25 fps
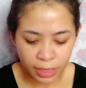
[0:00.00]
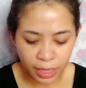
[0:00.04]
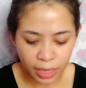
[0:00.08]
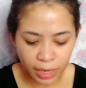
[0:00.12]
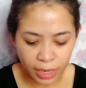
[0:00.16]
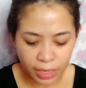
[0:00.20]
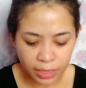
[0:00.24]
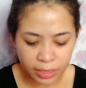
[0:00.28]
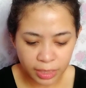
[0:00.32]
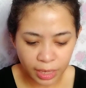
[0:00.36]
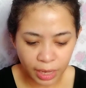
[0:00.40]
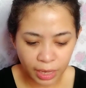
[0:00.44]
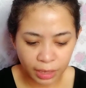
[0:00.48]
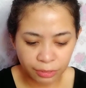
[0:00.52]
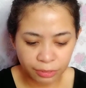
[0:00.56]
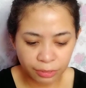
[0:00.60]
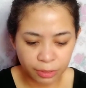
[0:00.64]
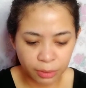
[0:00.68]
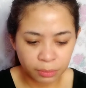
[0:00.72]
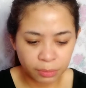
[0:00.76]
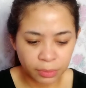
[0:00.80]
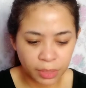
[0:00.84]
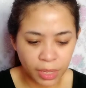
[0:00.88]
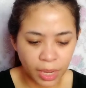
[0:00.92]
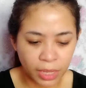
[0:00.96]
Then, aside
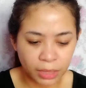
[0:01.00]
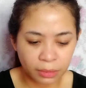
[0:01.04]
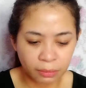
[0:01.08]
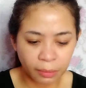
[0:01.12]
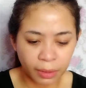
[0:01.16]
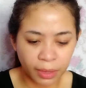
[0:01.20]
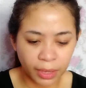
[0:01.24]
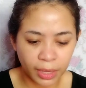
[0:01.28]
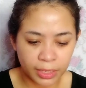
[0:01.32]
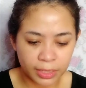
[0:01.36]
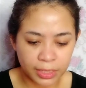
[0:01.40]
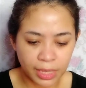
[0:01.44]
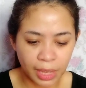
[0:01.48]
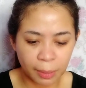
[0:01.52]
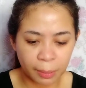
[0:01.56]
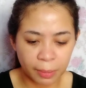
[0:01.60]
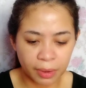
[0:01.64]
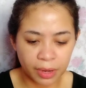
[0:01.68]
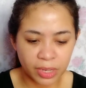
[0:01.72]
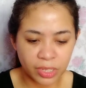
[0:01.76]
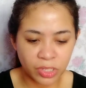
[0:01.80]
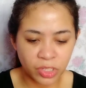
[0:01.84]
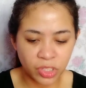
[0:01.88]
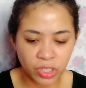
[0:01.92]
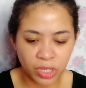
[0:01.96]
from that, may
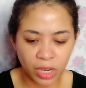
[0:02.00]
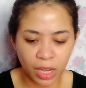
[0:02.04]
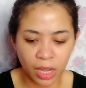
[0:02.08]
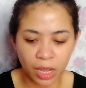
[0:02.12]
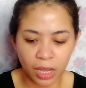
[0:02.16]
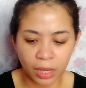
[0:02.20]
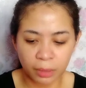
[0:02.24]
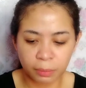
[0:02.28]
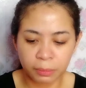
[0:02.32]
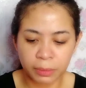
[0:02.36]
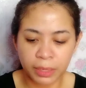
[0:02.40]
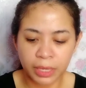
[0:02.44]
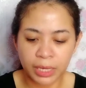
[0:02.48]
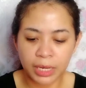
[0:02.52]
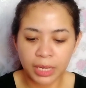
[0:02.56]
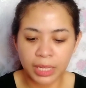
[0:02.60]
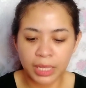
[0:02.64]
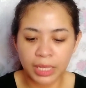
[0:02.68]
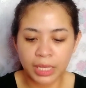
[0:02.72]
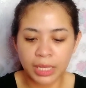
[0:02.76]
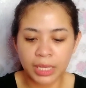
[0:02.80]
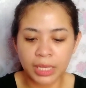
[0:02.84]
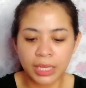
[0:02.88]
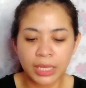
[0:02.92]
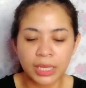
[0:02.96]
kasama rin siyang
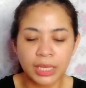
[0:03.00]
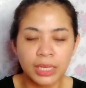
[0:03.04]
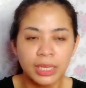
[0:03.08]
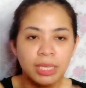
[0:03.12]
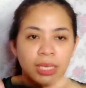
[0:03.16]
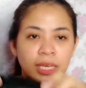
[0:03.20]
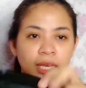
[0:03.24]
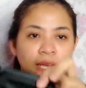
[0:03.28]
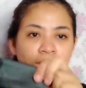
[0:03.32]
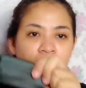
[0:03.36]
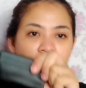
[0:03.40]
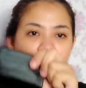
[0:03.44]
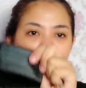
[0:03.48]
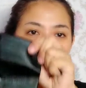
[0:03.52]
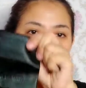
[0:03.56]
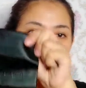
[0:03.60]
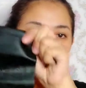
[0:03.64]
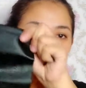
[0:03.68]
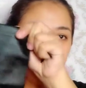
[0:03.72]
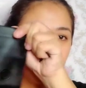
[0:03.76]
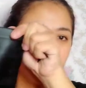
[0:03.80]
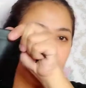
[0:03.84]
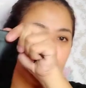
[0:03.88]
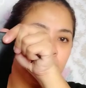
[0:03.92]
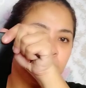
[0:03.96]
mini
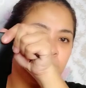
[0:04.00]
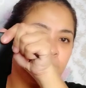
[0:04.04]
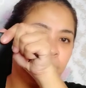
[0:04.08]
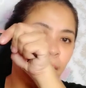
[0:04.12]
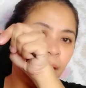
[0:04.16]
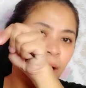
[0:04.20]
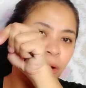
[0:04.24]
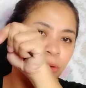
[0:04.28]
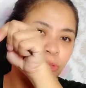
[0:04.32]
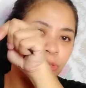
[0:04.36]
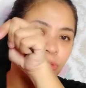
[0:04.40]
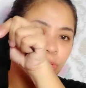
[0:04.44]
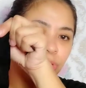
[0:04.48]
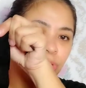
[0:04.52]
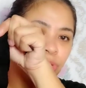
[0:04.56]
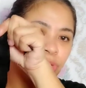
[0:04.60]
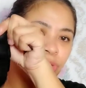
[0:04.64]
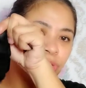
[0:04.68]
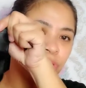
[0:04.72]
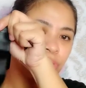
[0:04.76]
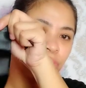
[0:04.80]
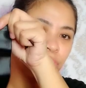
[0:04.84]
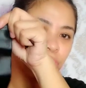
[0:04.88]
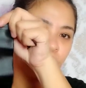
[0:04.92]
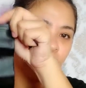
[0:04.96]
pouch.
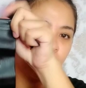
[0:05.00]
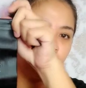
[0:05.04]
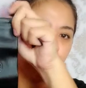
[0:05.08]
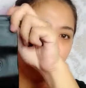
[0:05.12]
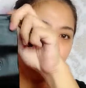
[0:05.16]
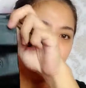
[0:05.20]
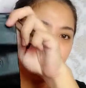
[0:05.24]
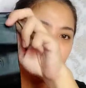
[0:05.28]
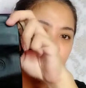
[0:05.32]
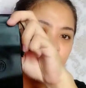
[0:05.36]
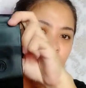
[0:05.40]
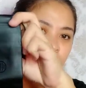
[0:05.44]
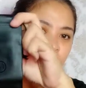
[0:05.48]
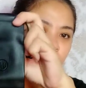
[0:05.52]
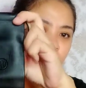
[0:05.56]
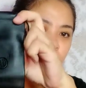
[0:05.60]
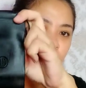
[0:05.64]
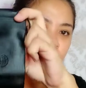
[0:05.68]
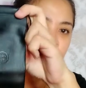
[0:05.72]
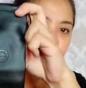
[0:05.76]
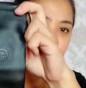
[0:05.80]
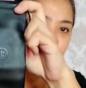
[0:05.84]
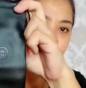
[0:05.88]
Ayan. So, may